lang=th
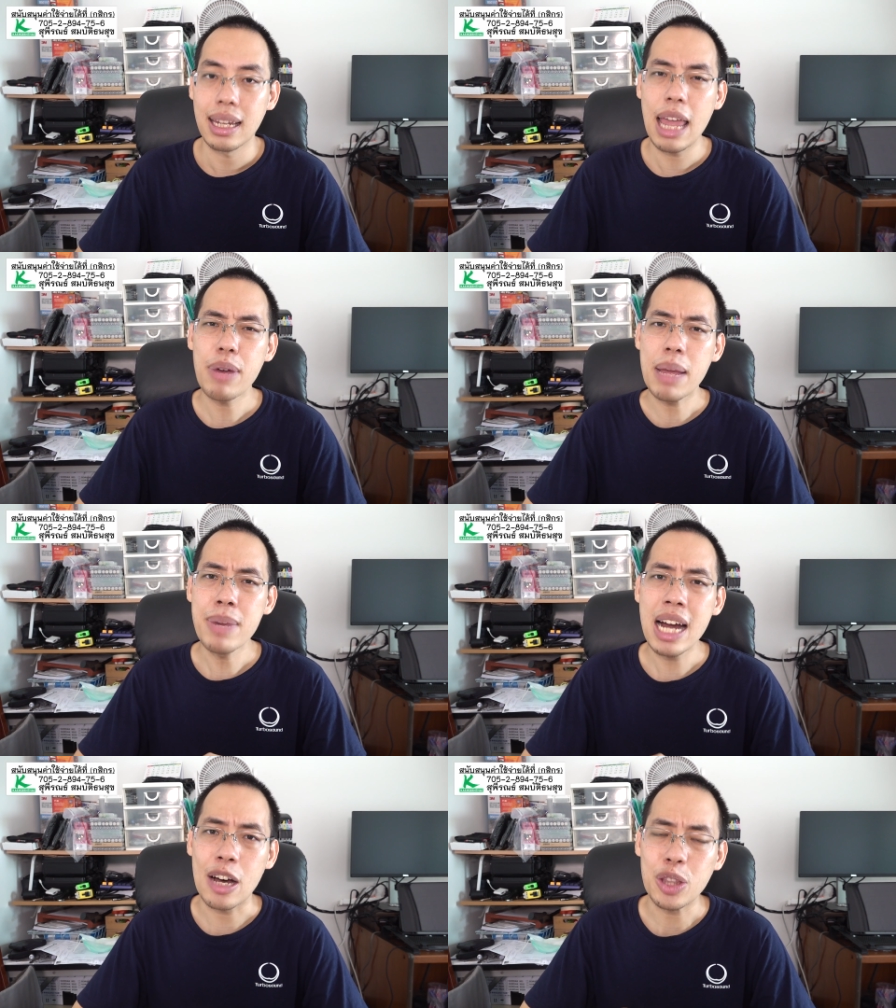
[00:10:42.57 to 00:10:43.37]
แล้วใน
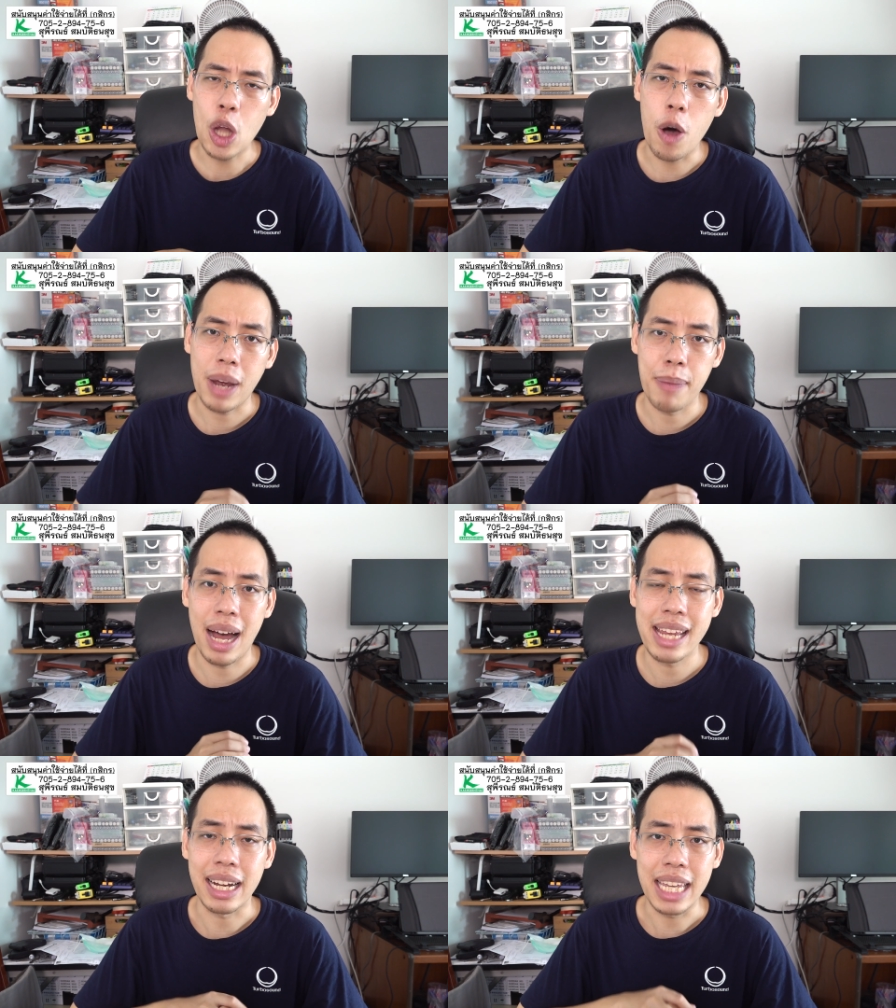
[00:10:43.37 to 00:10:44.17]
เมื่อเขาตอบกัน
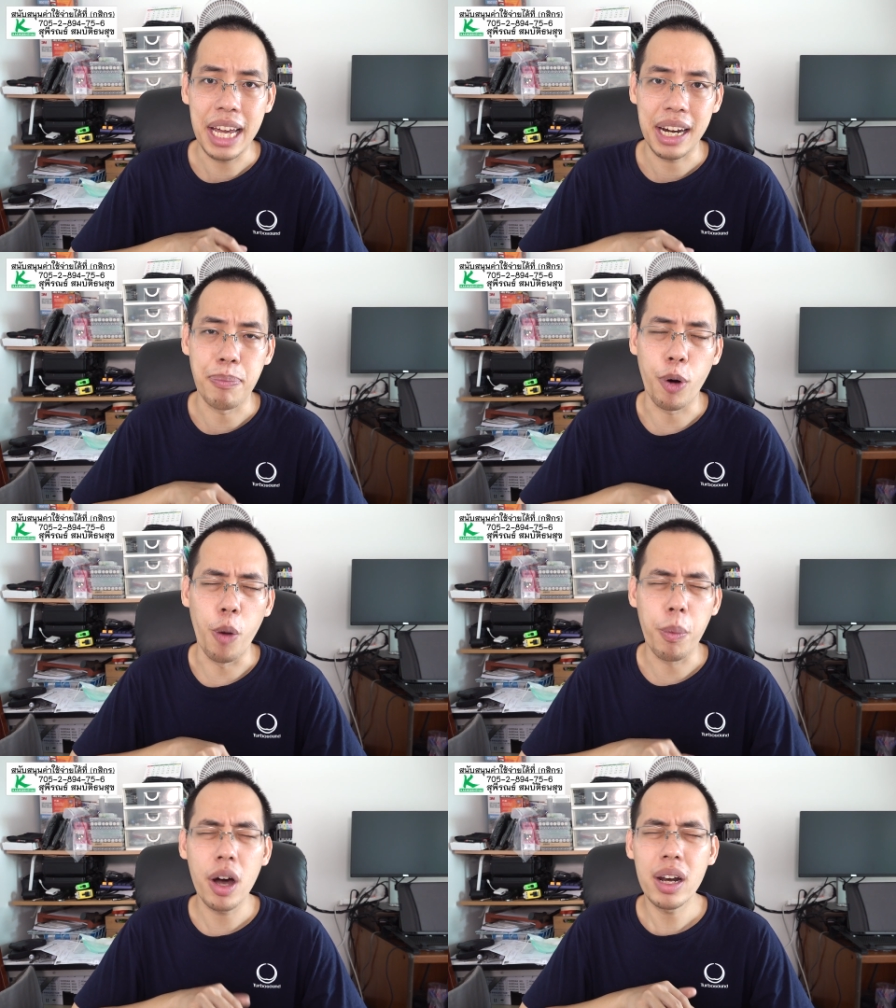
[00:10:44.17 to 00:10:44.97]
มาอย่างนี้ครับ ผ
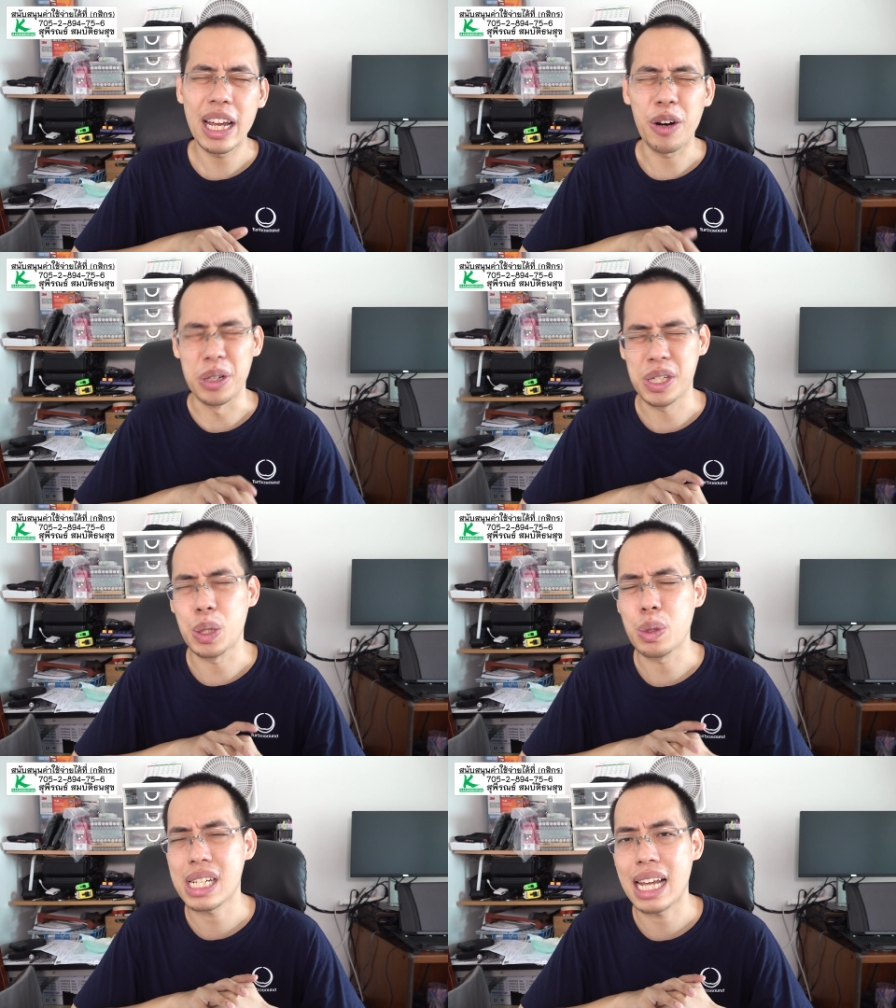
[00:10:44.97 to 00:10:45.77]
มก็เลยอดส
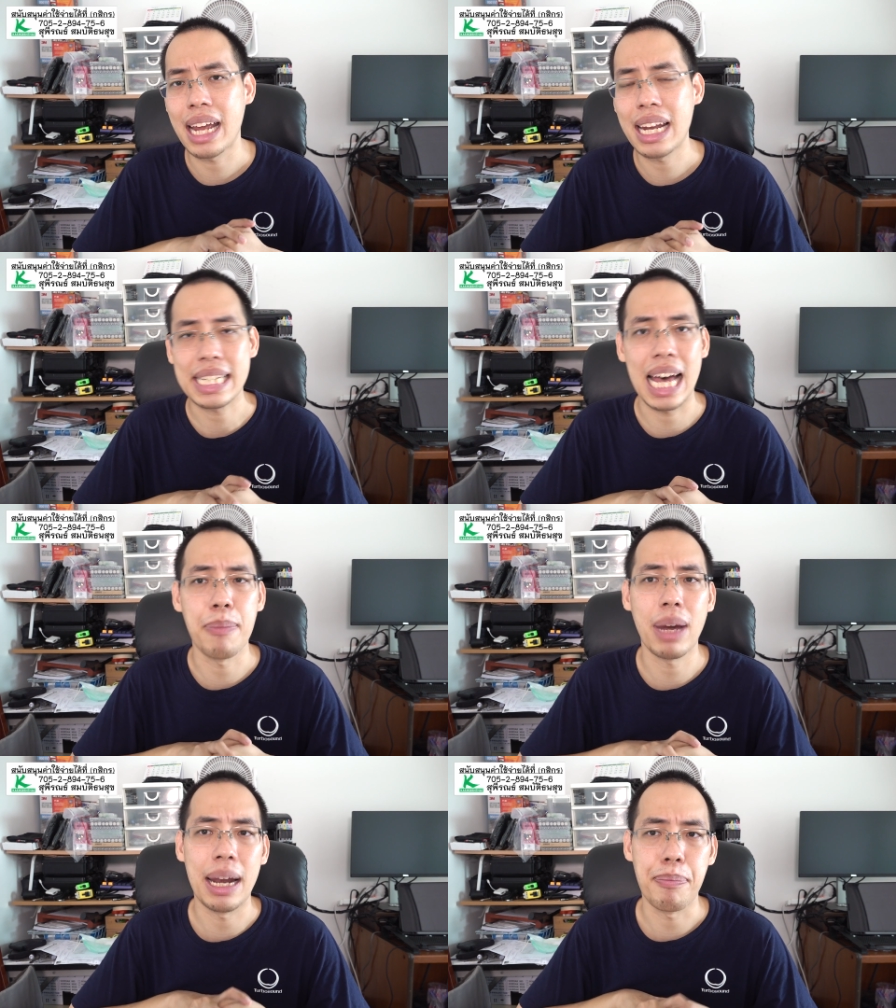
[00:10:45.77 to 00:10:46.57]
งสัยและถาม
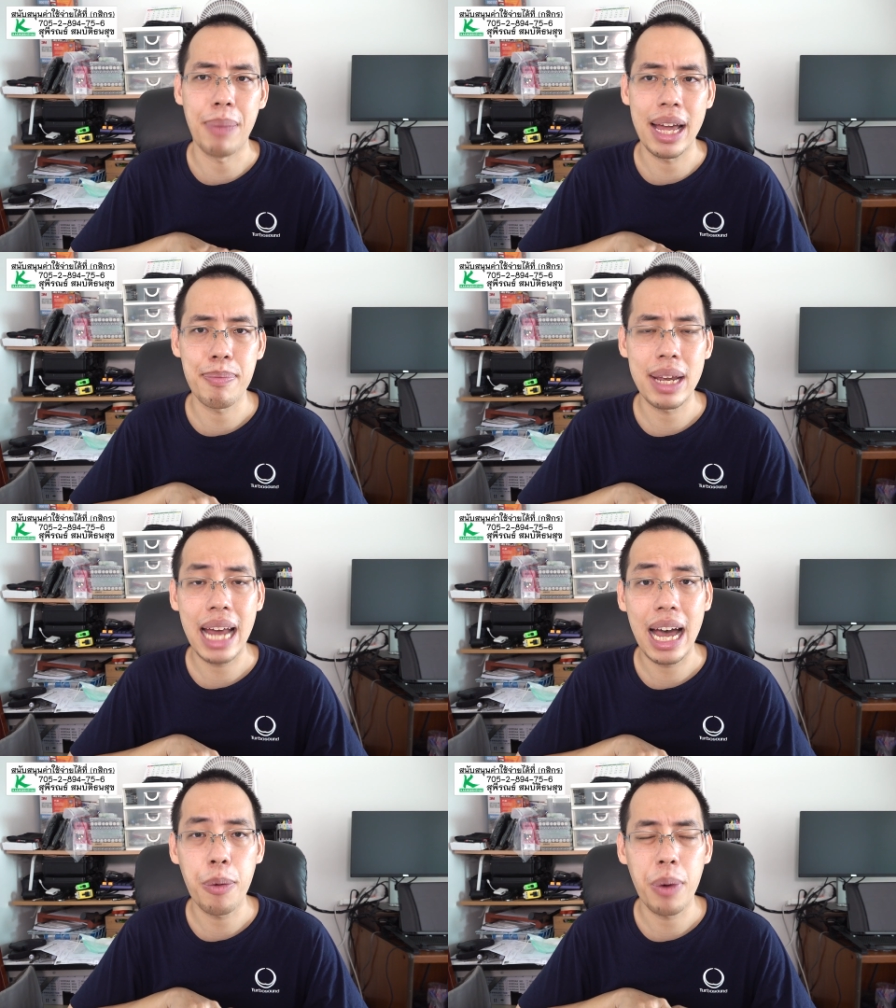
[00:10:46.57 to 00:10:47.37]
กลับไปไม่
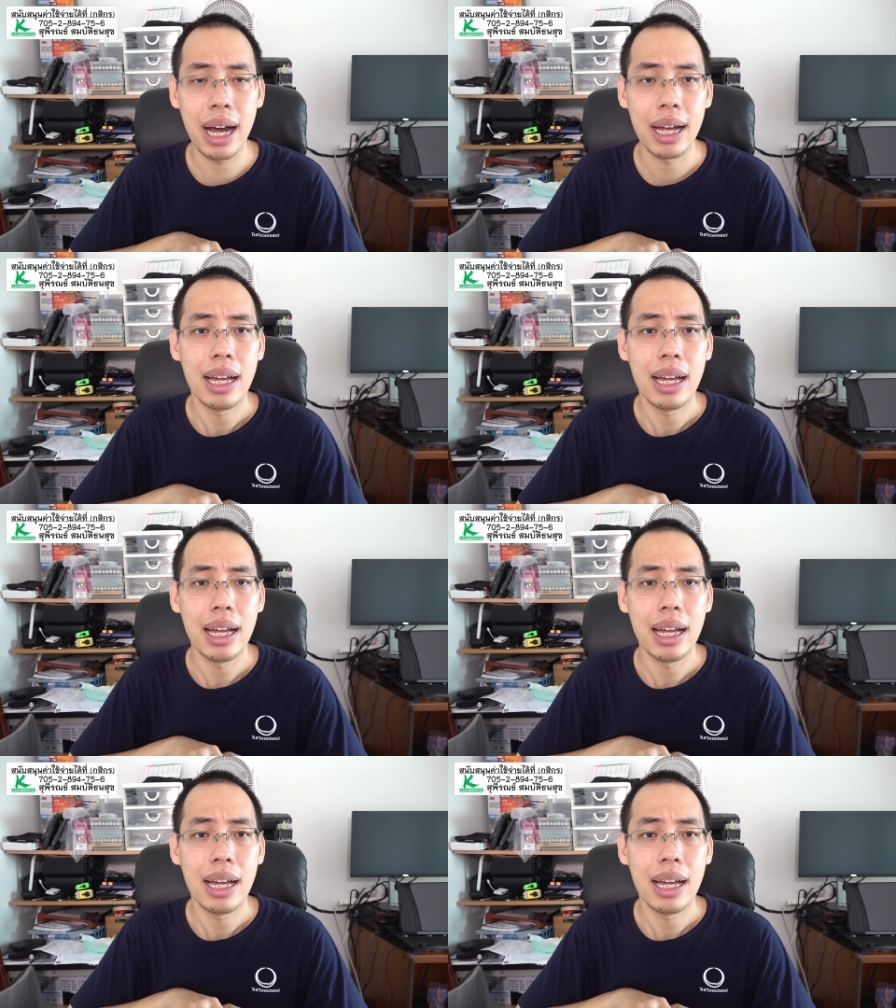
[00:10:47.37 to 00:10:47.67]
ได้ว่า